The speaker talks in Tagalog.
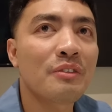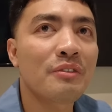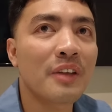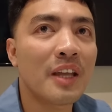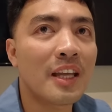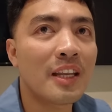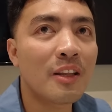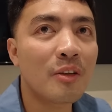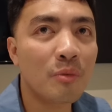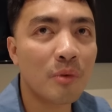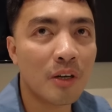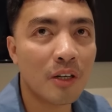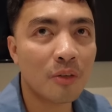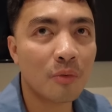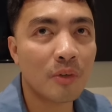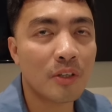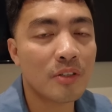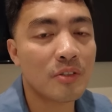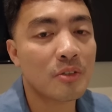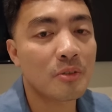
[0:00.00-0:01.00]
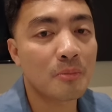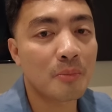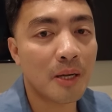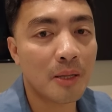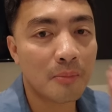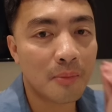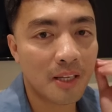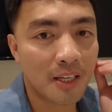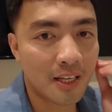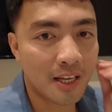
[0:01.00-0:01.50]
if anyone wants to
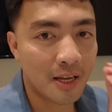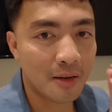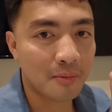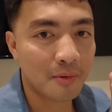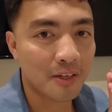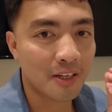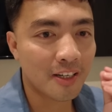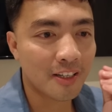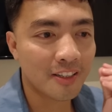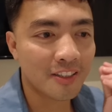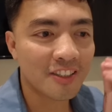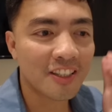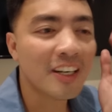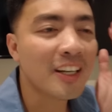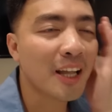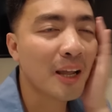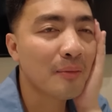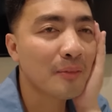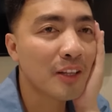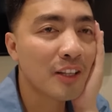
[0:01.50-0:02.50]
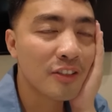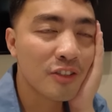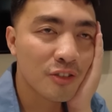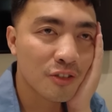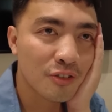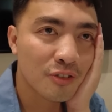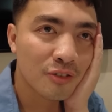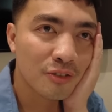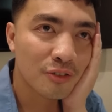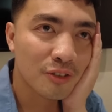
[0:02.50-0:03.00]
buy my camera, I'm not
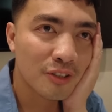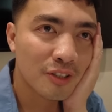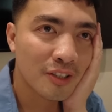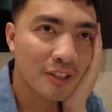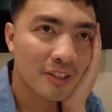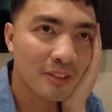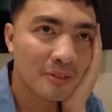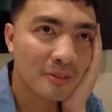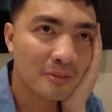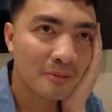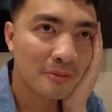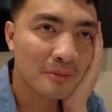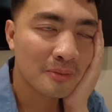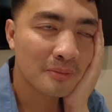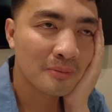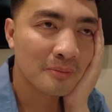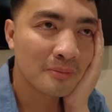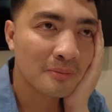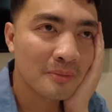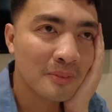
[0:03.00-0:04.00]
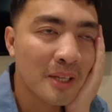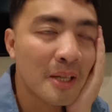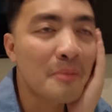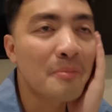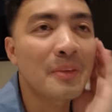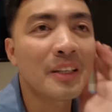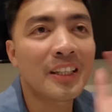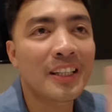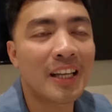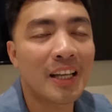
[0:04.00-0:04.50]
sure
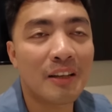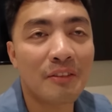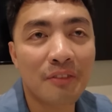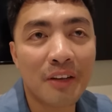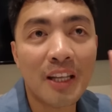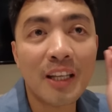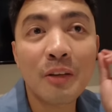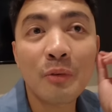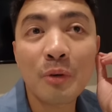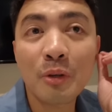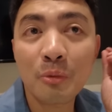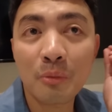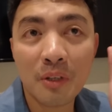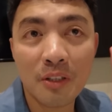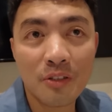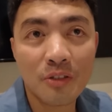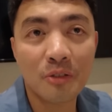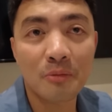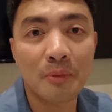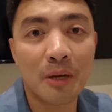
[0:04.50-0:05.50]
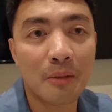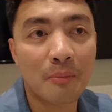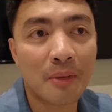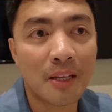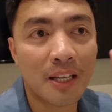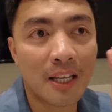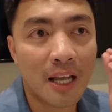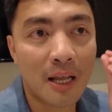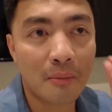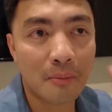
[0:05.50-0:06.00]
But yeah, if anyone wants to buy
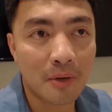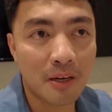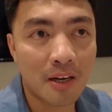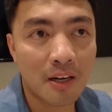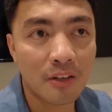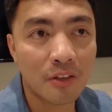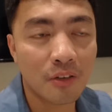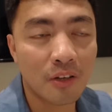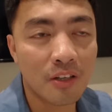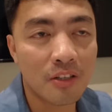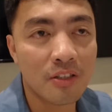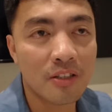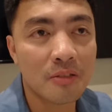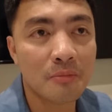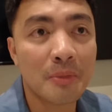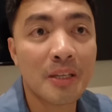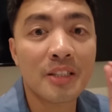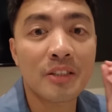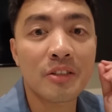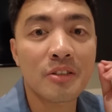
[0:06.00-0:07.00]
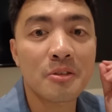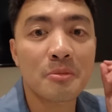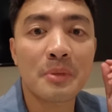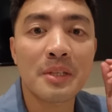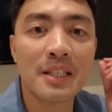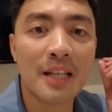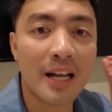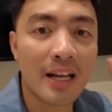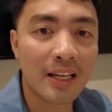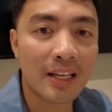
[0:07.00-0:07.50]
my camera, you can just message
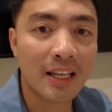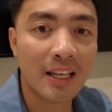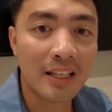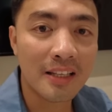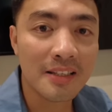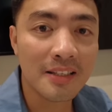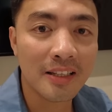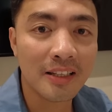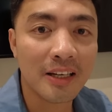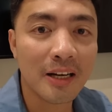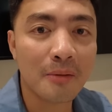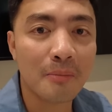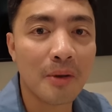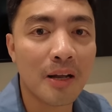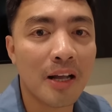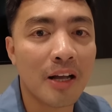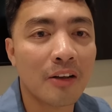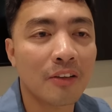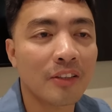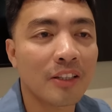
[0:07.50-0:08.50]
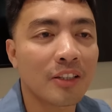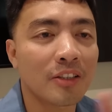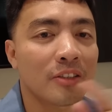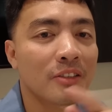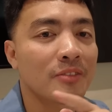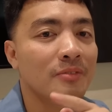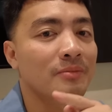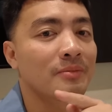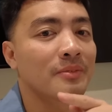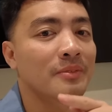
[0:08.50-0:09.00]
me sa aking Instagram account ito.